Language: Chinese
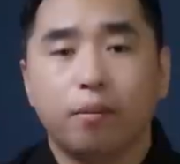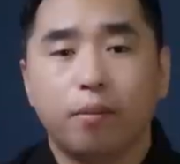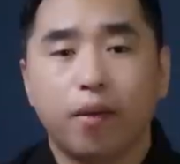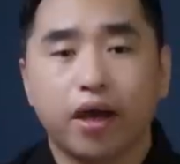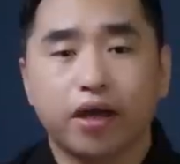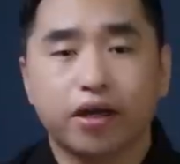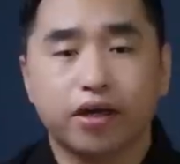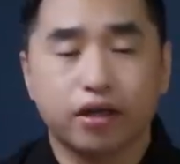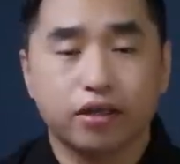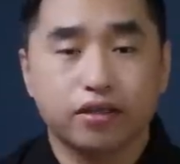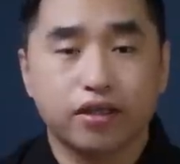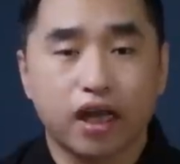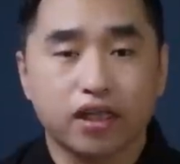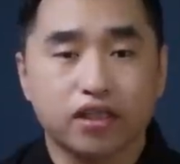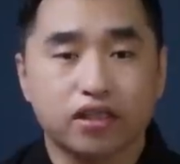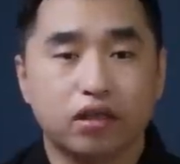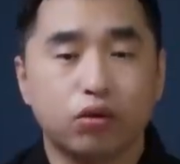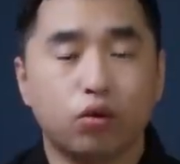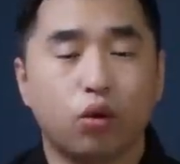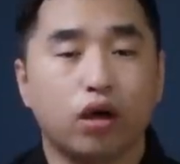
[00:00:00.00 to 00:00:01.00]
迈克尔·加
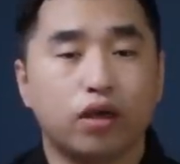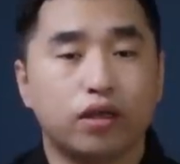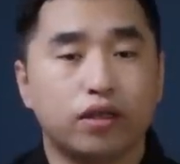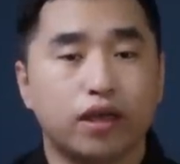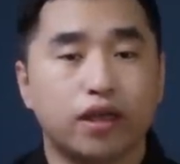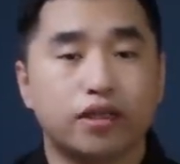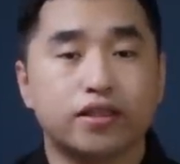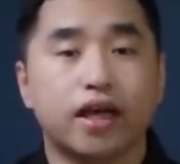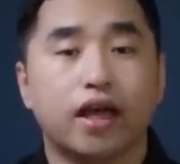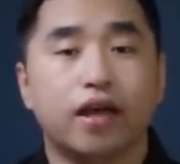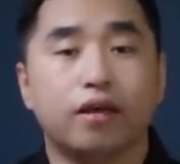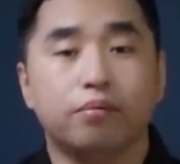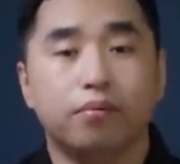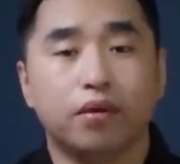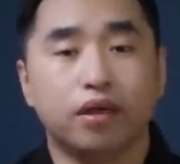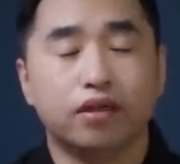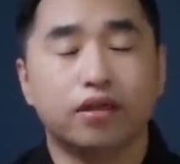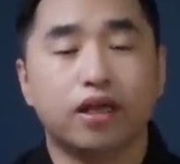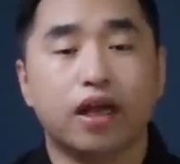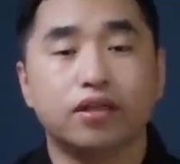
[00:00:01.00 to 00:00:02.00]
吉洛也在
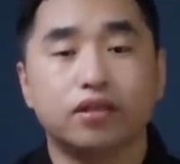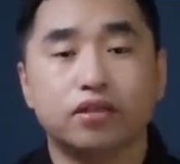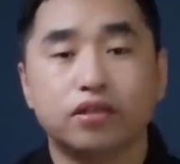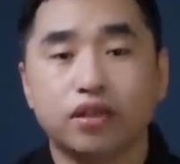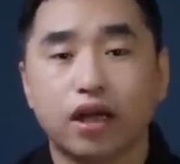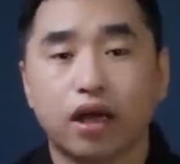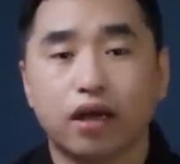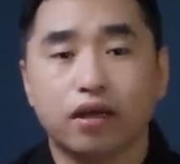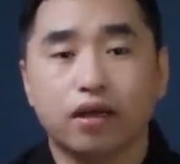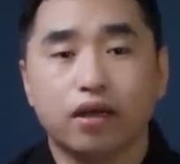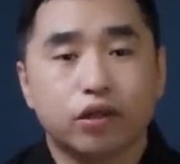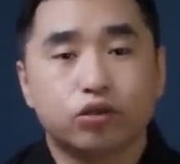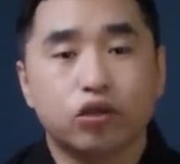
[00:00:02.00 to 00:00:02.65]
名单之上，